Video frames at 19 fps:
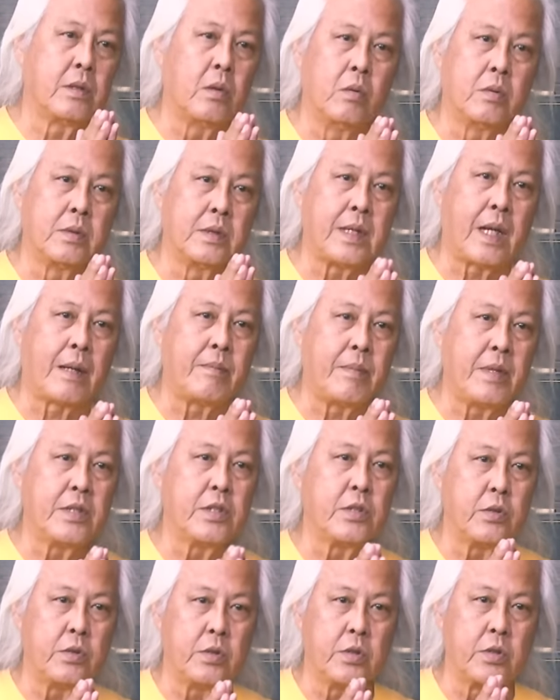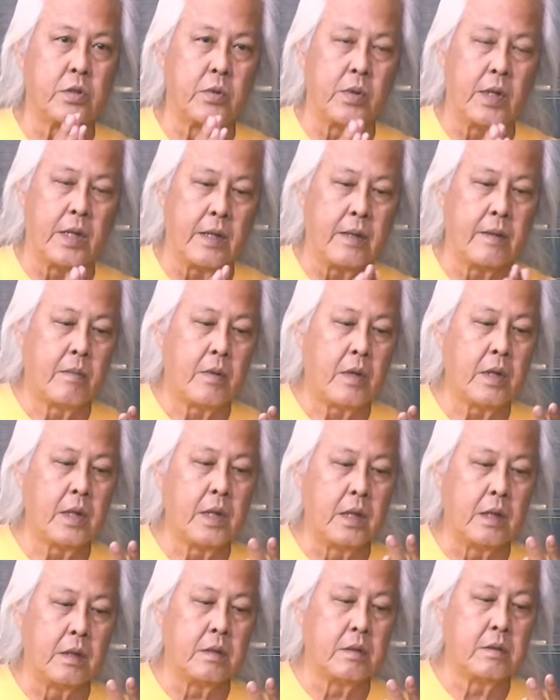ถูกจัดเป็นส่วนๆเพราะ
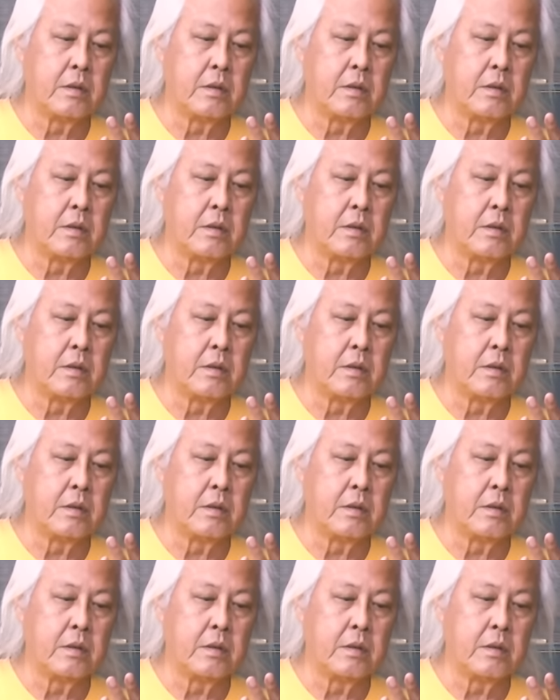หนึ่ง